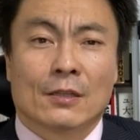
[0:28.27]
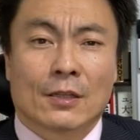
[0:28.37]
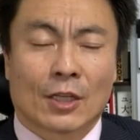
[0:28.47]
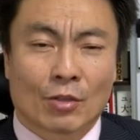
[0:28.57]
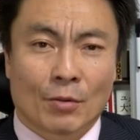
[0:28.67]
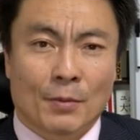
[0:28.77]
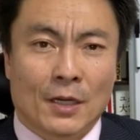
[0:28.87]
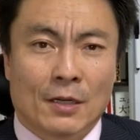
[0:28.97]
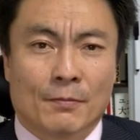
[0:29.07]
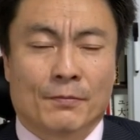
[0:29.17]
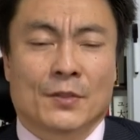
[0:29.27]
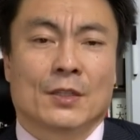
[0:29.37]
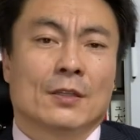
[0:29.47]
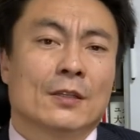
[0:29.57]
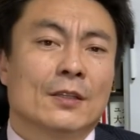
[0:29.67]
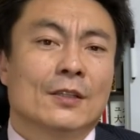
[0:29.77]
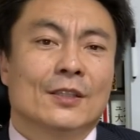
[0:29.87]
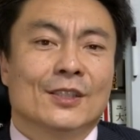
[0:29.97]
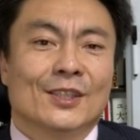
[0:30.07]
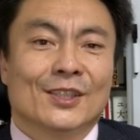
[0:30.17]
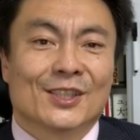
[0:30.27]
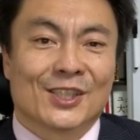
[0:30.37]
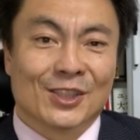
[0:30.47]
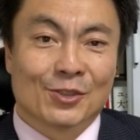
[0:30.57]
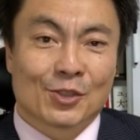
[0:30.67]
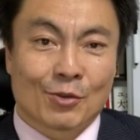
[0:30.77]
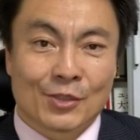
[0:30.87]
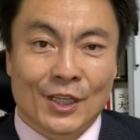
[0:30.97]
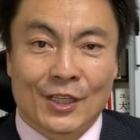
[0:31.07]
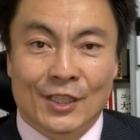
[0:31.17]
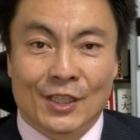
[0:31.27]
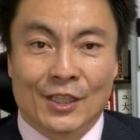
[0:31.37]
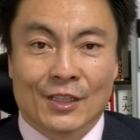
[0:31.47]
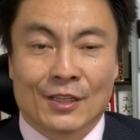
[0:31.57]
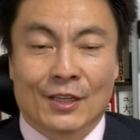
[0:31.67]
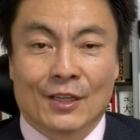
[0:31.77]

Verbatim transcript: 例えば死ぬ直前に